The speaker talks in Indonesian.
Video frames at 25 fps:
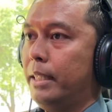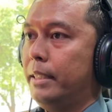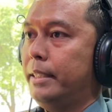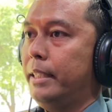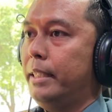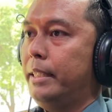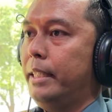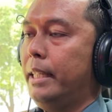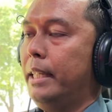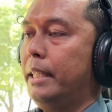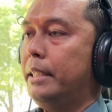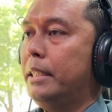
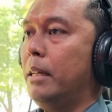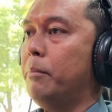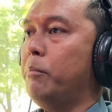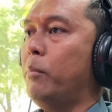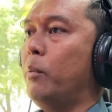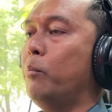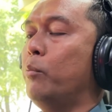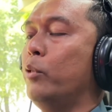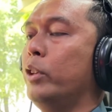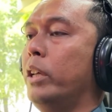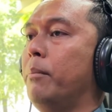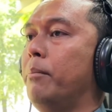Jadi kita
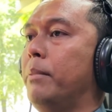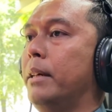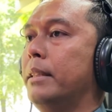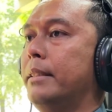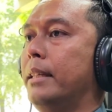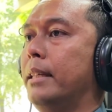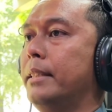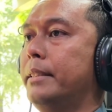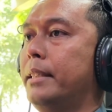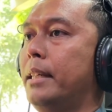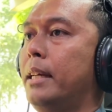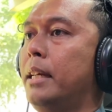mempunyai
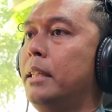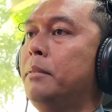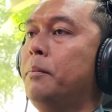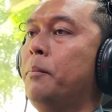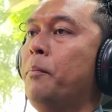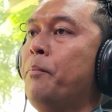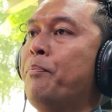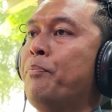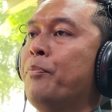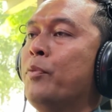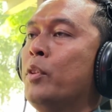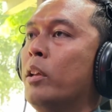batasan
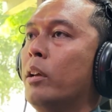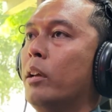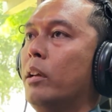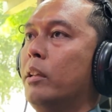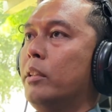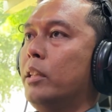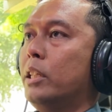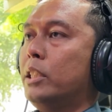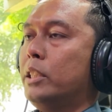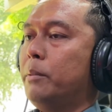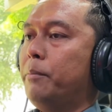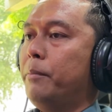
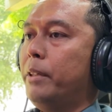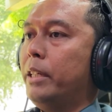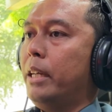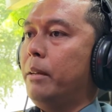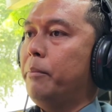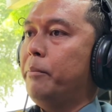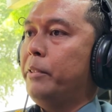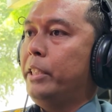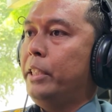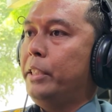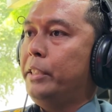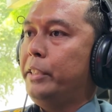kita
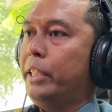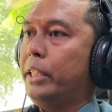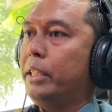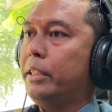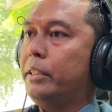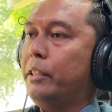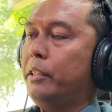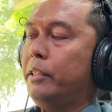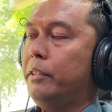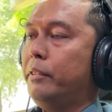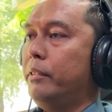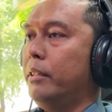sebagai
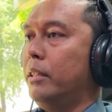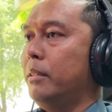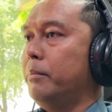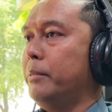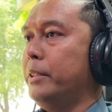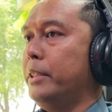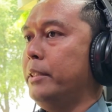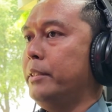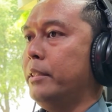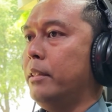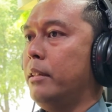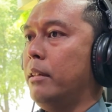penyidik tidak
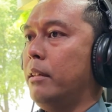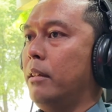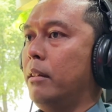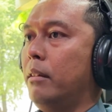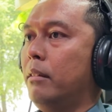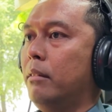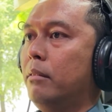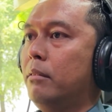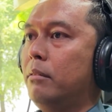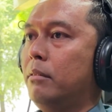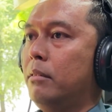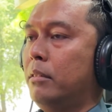
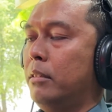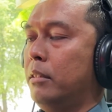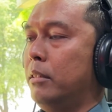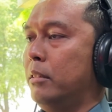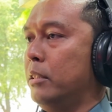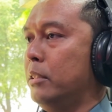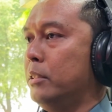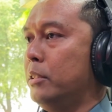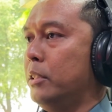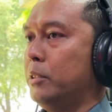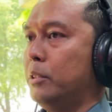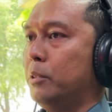bisa
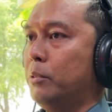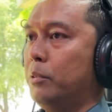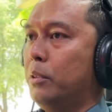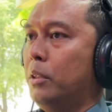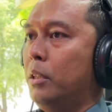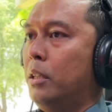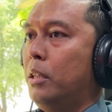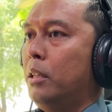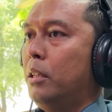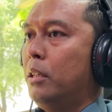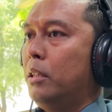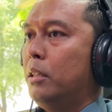uh,
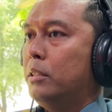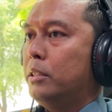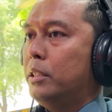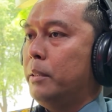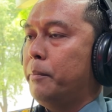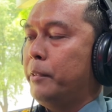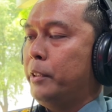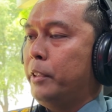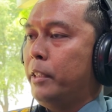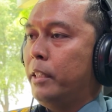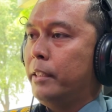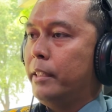
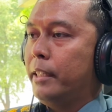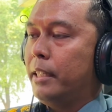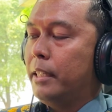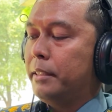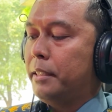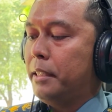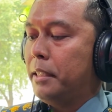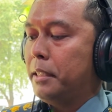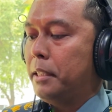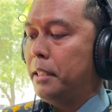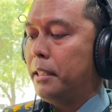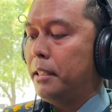seperti yang
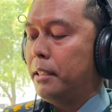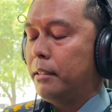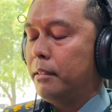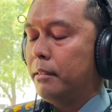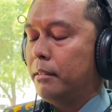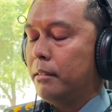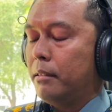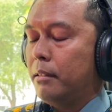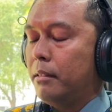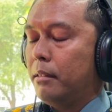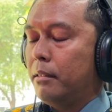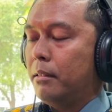
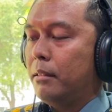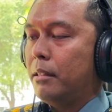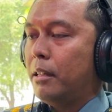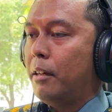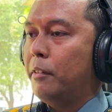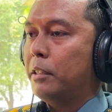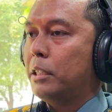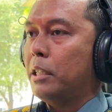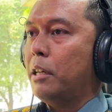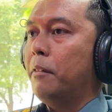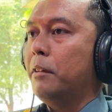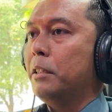dikatakan
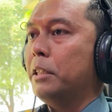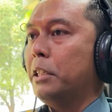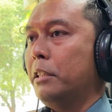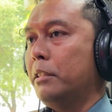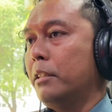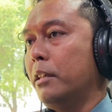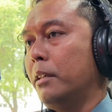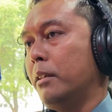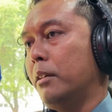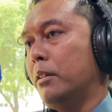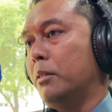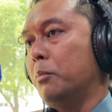kawan-kawan
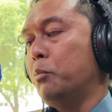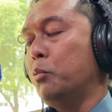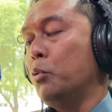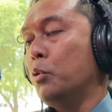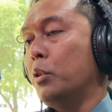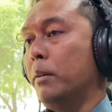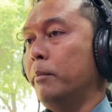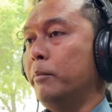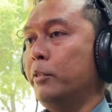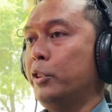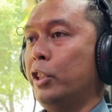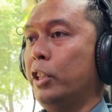kita
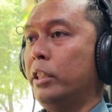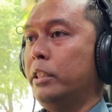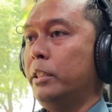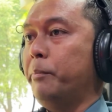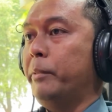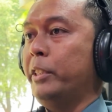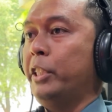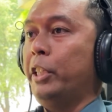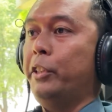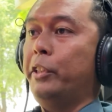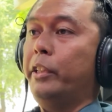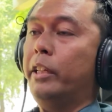bukan menjadi
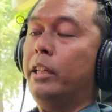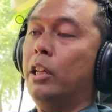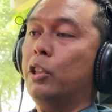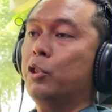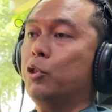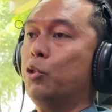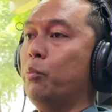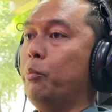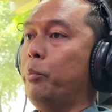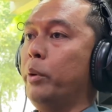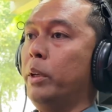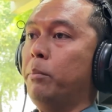penyidik yang
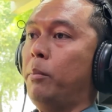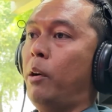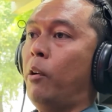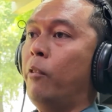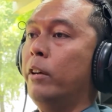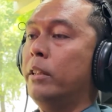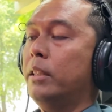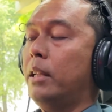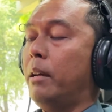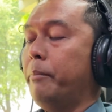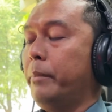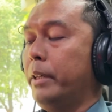super
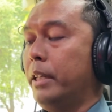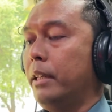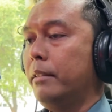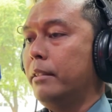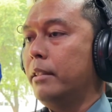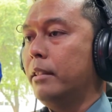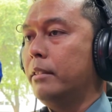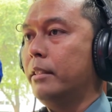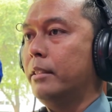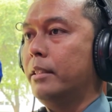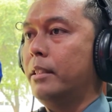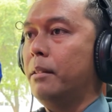power tapi
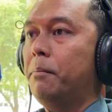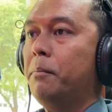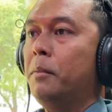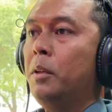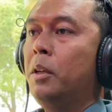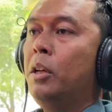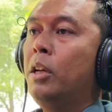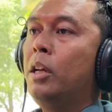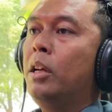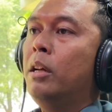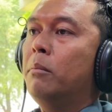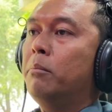kita tetap
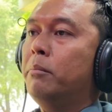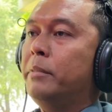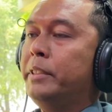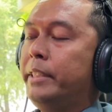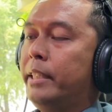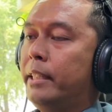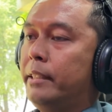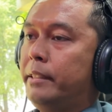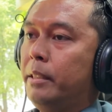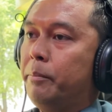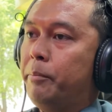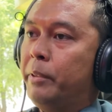
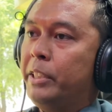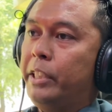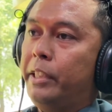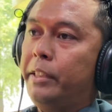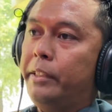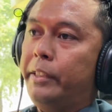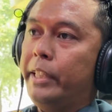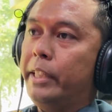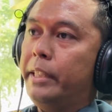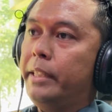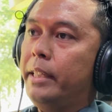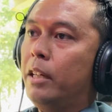menjadi
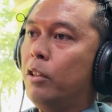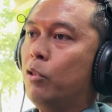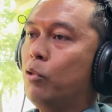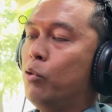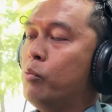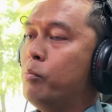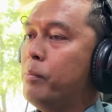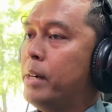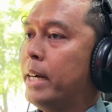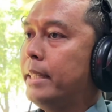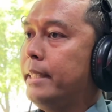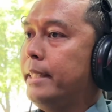penyidik yang
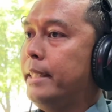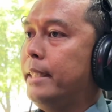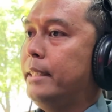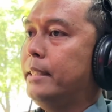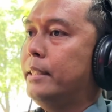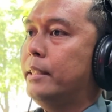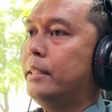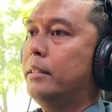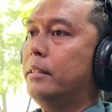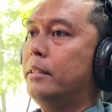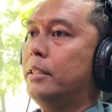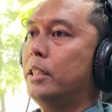
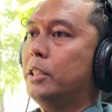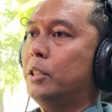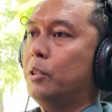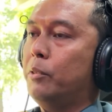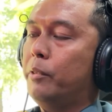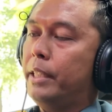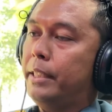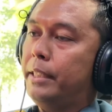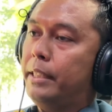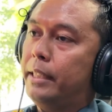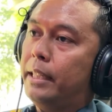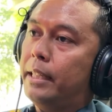humanis
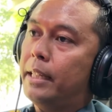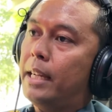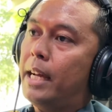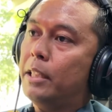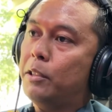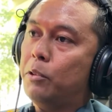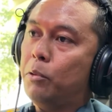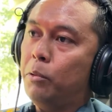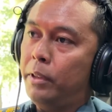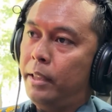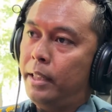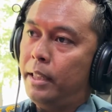sesuai dengan
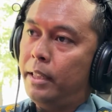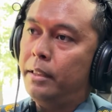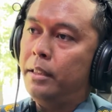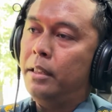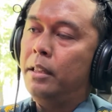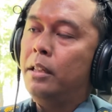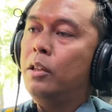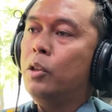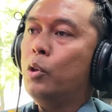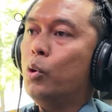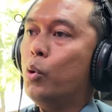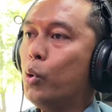aturan
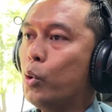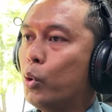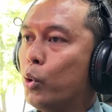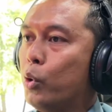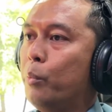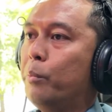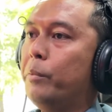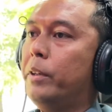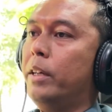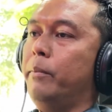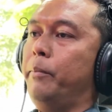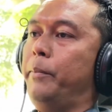
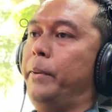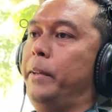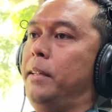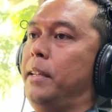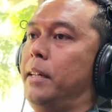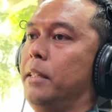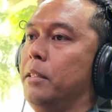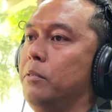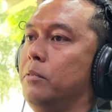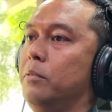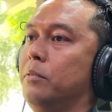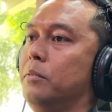hukum yang
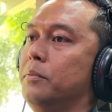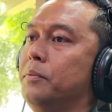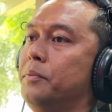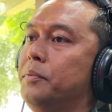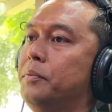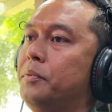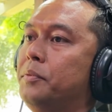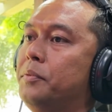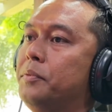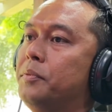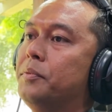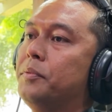berlaku.
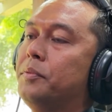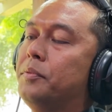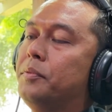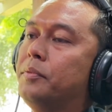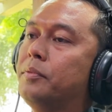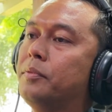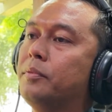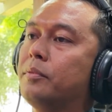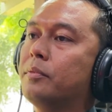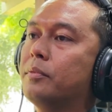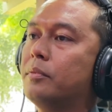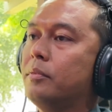Baik,
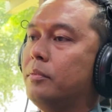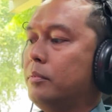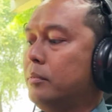baik.